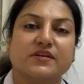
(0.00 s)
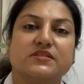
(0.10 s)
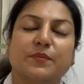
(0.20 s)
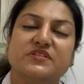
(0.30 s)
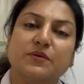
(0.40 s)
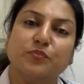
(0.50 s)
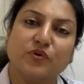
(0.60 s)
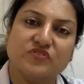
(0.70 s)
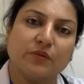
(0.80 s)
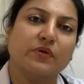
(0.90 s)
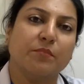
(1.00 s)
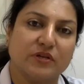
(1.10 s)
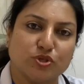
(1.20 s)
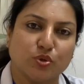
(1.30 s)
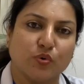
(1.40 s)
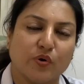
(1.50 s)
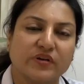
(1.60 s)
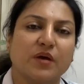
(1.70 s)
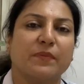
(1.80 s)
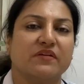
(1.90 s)
समय से पूर्व जन्मे बच्चों और
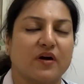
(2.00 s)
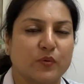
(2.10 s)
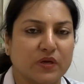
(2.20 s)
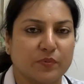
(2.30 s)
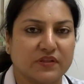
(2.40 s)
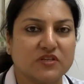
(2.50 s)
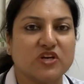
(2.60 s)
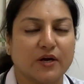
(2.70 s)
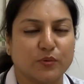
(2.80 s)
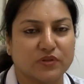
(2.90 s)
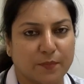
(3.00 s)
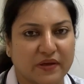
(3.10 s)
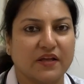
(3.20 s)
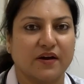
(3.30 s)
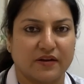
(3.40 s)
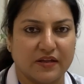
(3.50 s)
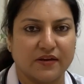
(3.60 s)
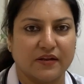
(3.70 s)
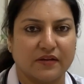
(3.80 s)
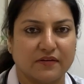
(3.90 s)
उनके परिवारों के प्रति जागरूकता पैदा करने
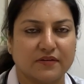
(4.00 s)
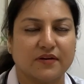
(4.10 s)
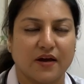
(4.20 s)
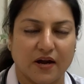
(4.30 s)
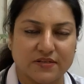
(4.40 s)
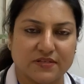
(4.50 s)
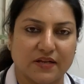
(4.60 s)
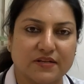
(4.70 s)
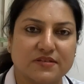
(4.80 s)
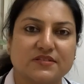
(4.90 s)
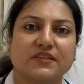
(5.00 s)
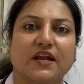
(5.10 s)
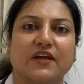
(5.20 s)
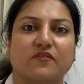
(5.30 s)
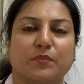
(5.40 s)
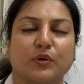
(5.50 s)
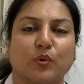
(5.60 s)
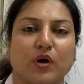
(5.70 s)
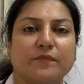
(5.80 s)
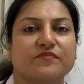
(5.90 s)
के लिए हर साल 17 नवंबर को
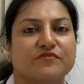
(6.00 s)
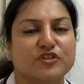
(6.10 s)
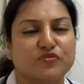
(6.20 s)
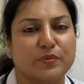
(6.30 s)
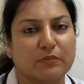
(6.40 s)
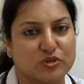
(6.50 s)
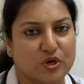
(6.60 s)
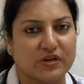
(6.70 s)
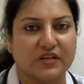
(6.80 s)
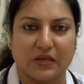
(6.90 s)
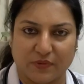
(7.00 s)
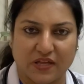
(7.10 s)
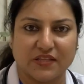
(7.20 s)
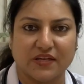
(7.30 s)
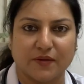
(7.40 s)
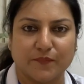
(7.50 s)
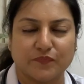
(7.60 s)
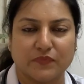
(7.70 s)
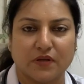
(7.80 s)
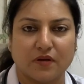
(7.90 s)
हम विश्व प्री मेचोरिटी डे मनाते
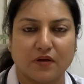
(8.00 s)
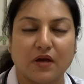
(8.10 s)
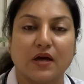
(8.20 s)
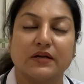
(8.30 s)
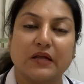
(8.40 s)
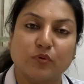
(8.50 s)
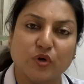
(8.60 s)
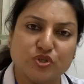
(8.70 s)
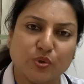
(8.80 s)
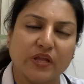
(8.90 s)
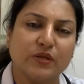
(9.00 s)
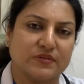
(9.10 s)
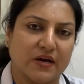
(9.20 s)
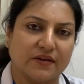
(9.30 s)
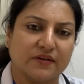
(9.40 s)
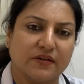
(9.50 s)
हैं डब्ल्यू के अनुसार